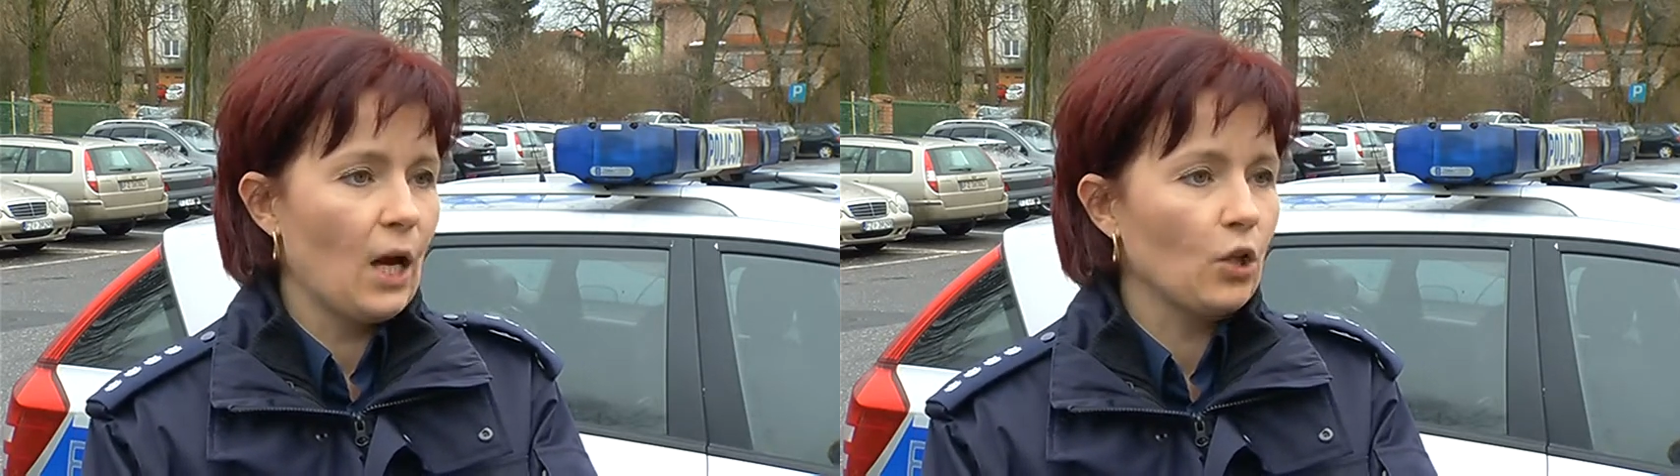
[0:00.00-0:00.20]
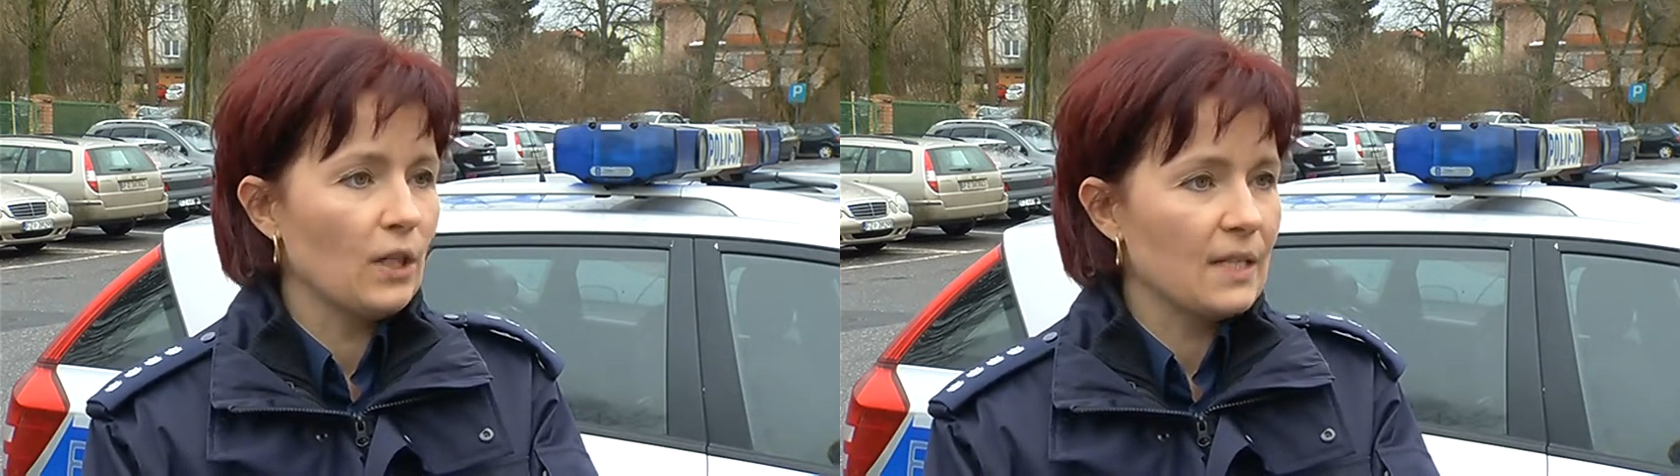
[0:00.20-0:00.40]

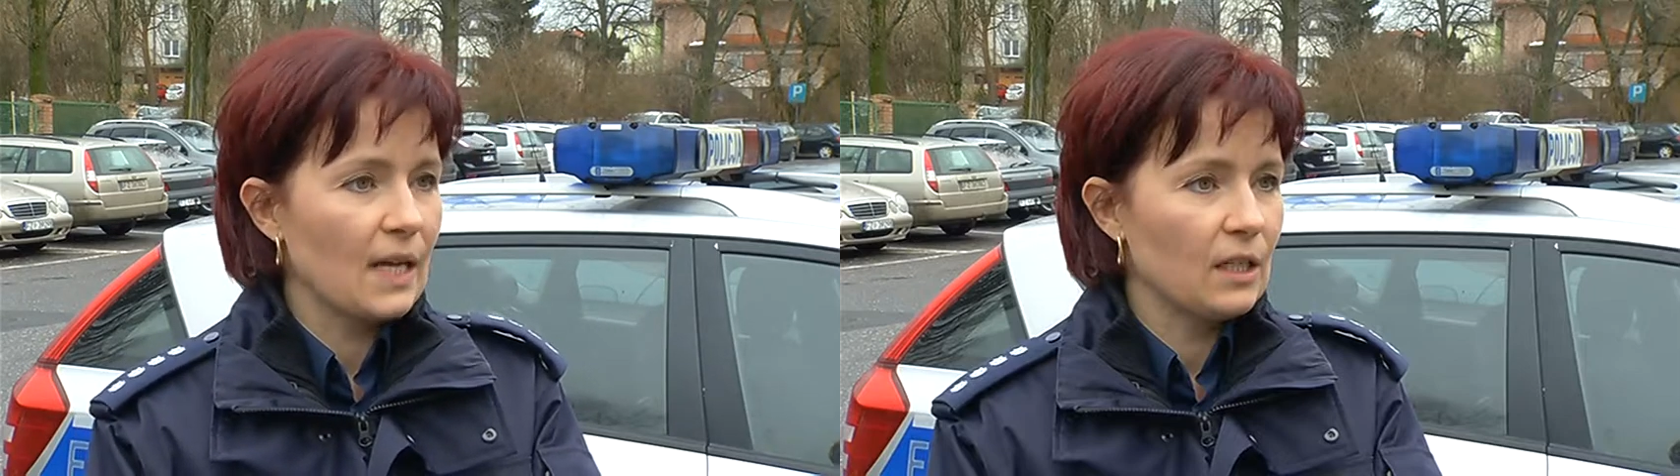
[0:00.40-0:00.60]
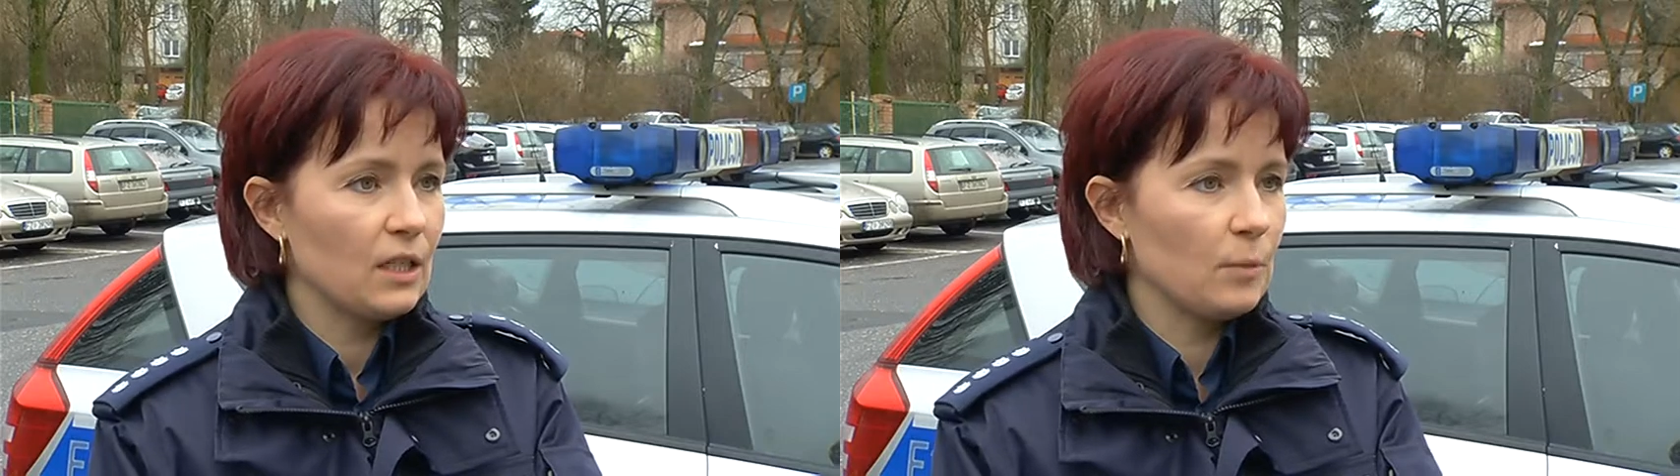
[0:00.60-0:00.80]
kodeks
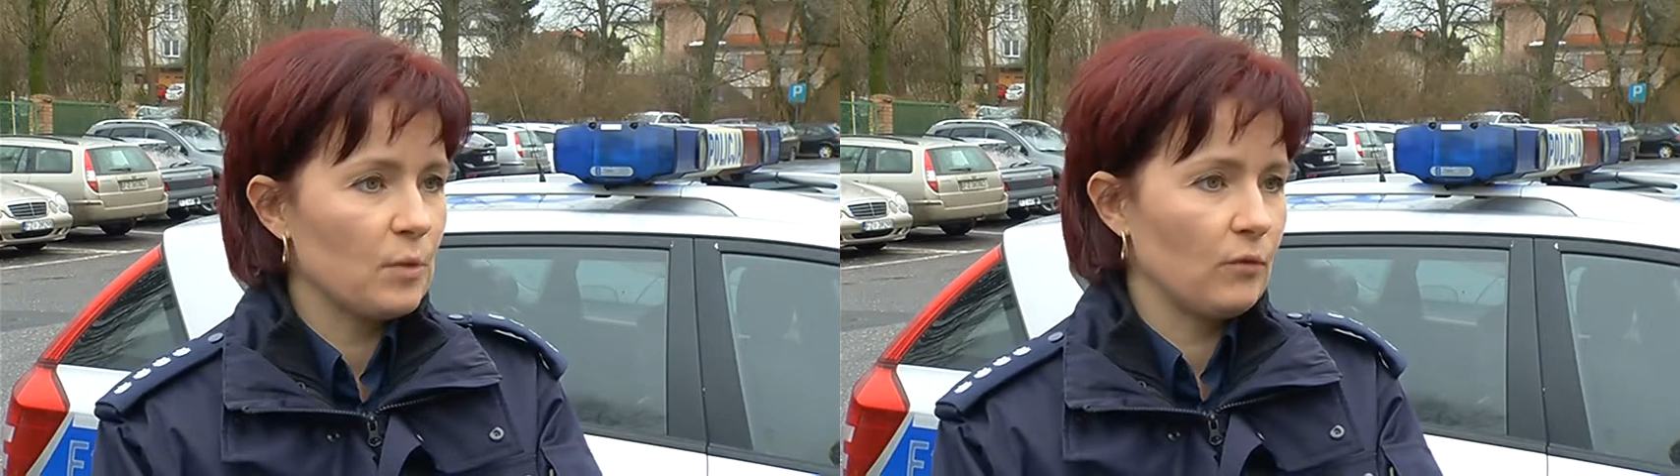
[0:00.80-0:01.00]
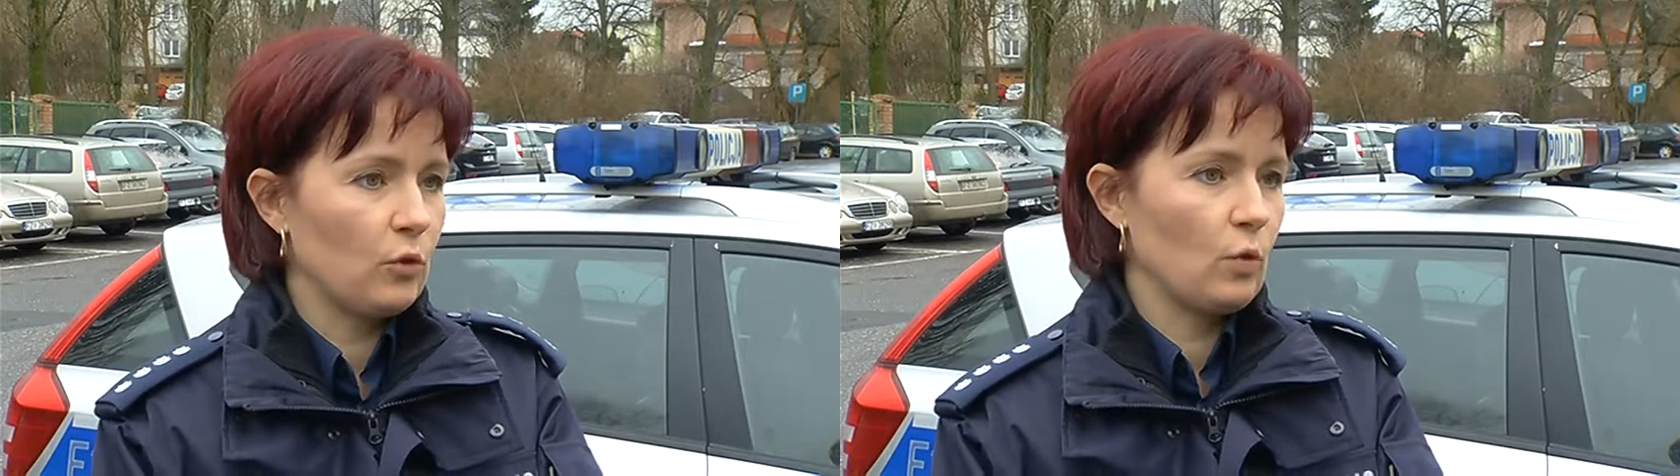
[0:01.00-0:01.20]
karny
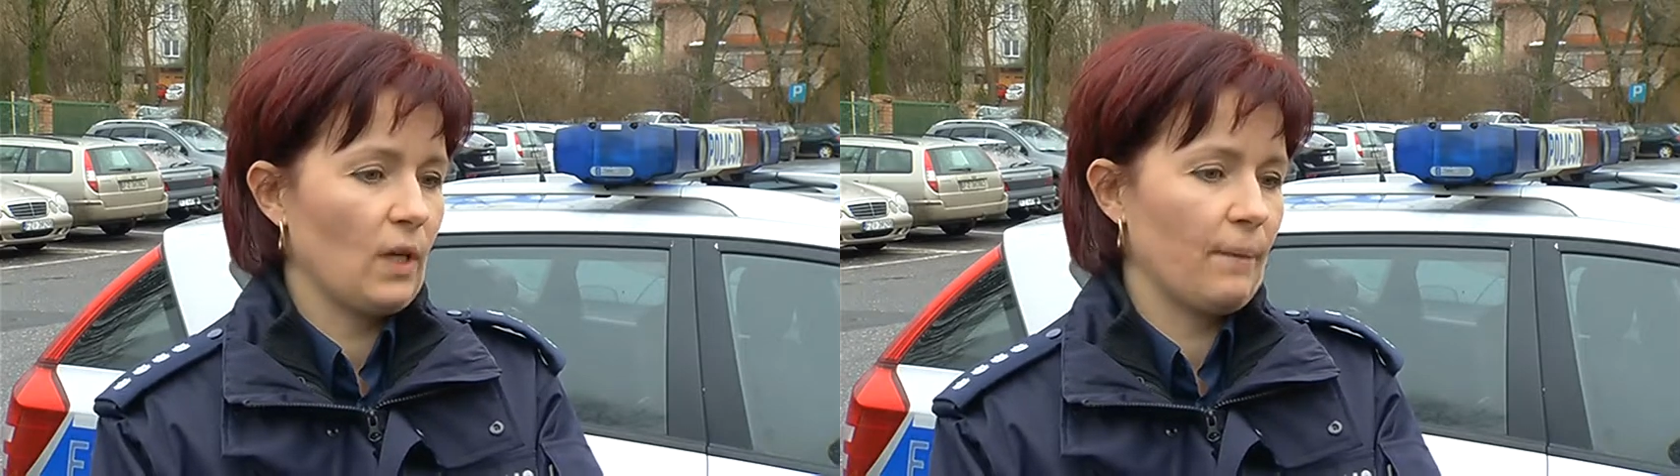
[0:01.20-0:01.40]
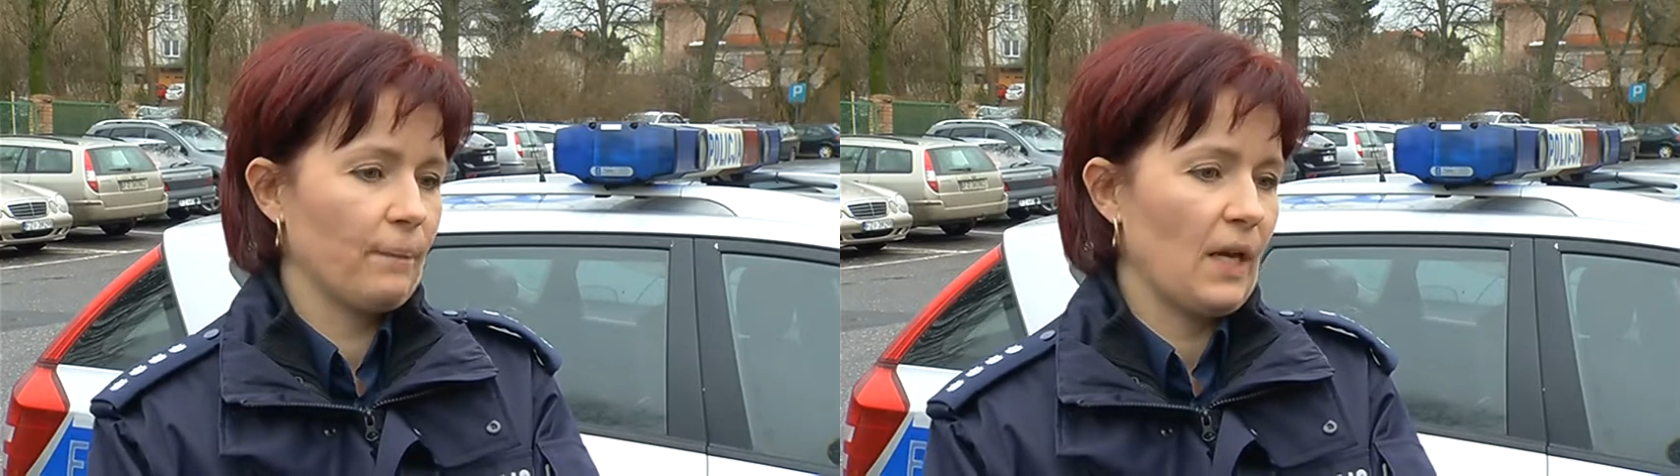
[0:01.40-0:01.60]
przewiduje